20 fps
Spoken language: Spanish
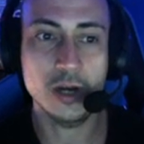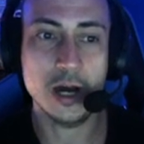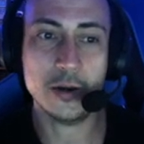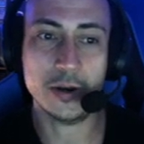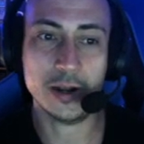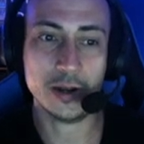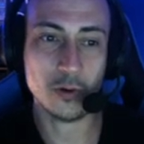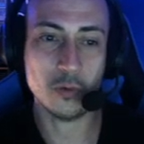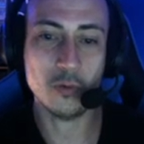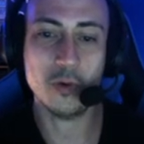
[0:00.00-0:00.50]

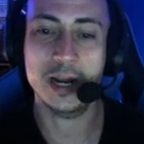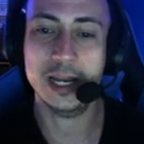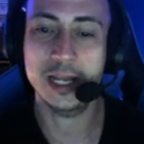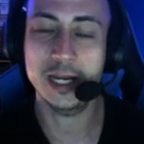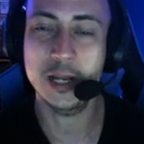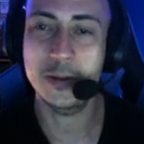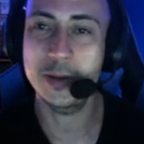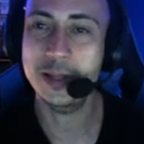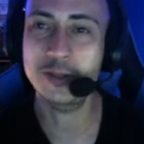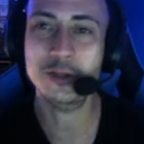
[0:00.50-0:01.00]
Ahora jugaré el
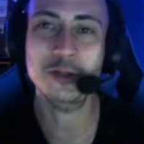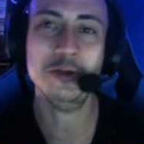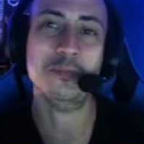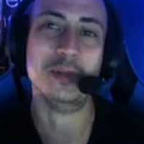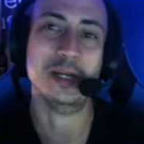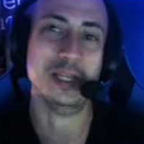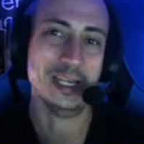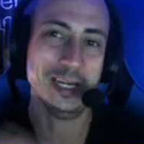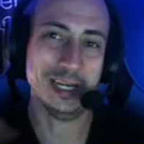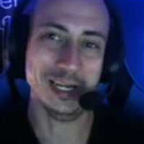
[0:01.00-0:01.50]
evento,
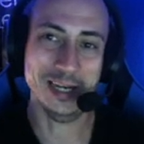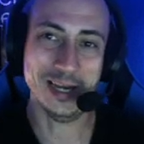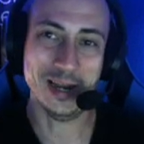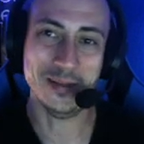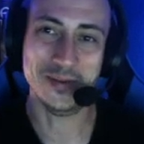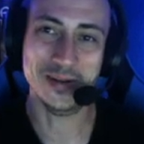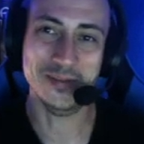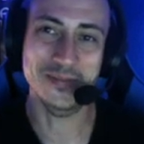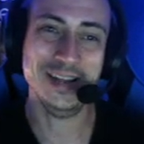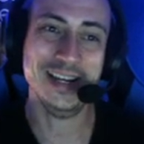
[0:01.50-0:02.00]
perderé la
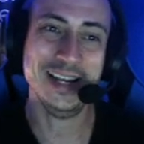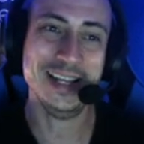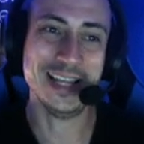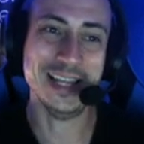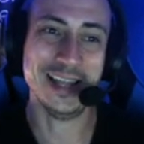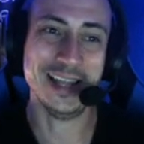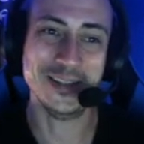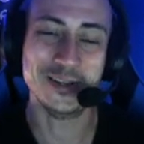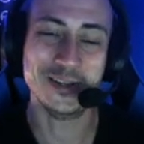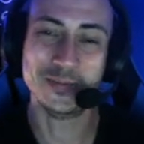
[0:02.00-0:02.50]
primera y
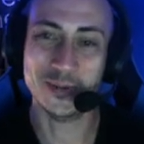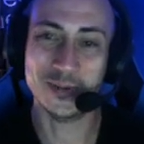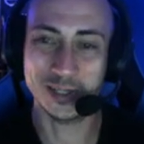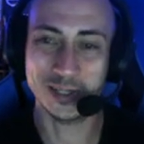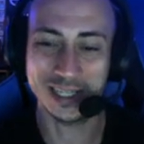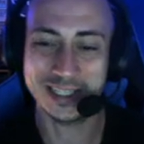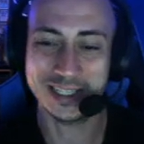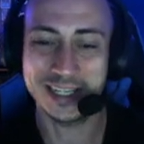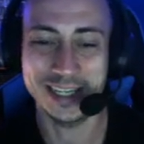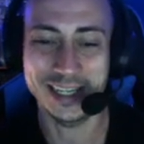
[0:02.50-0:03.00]
adiós,
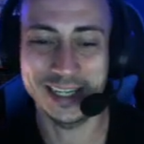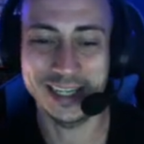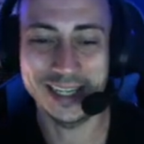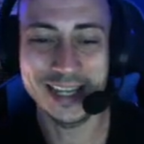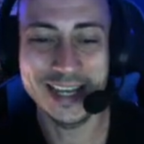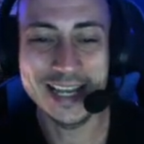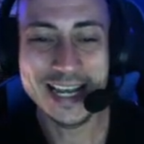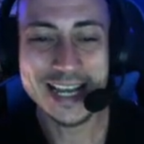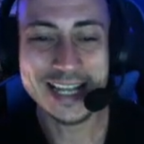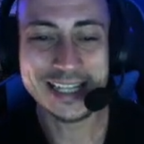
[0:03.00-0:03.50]
porque se
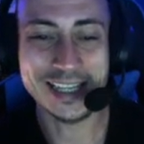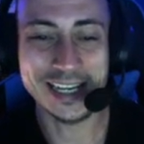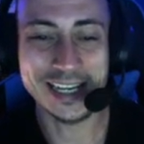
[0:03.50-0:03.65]
te